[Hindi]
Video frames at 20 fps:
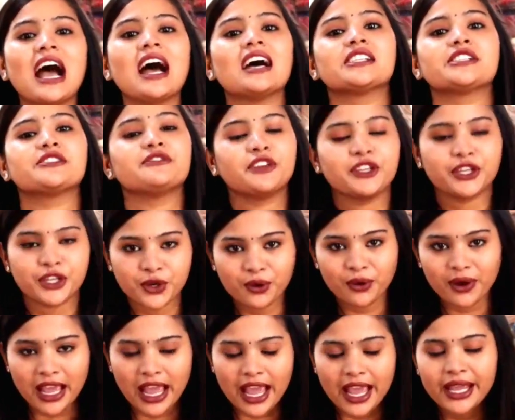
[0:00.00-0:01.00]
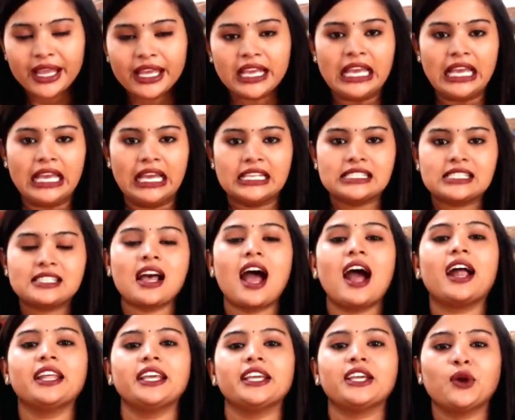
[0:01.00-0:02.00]
खास वीडियो है
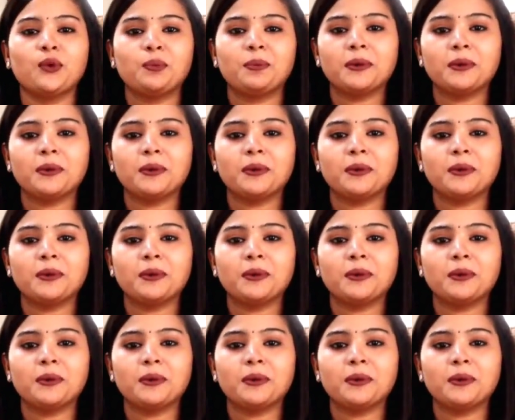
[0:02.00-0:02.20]
साड़ी के